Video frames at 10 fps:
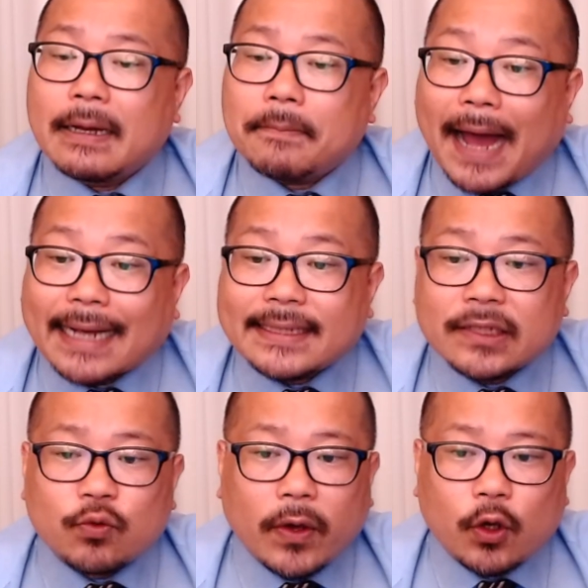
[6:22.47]

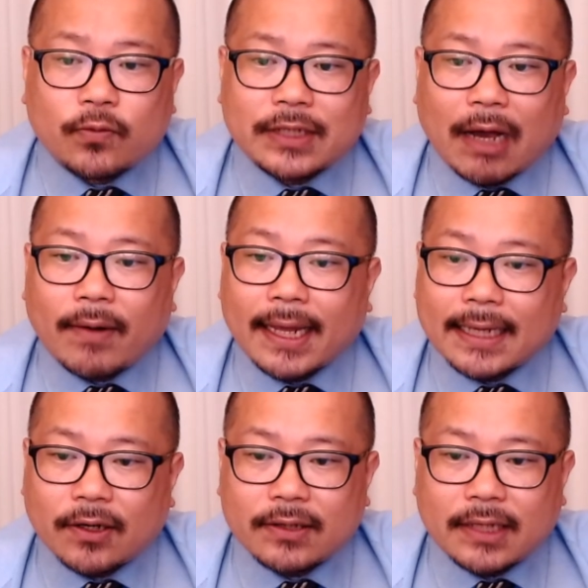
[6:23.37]
박진 외교부 장관에게
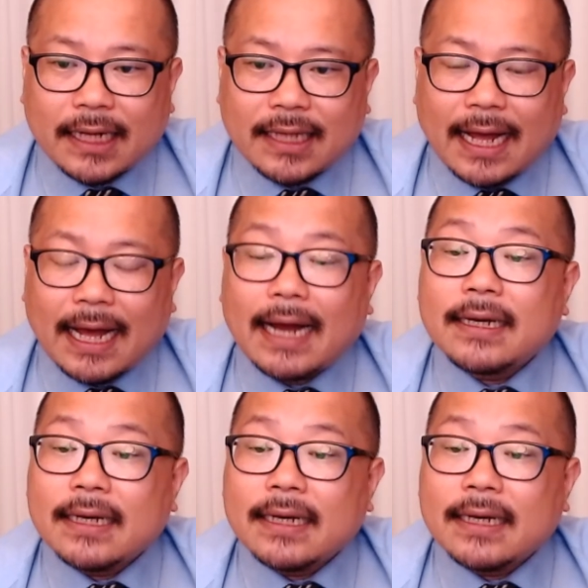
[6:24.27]
전달했다.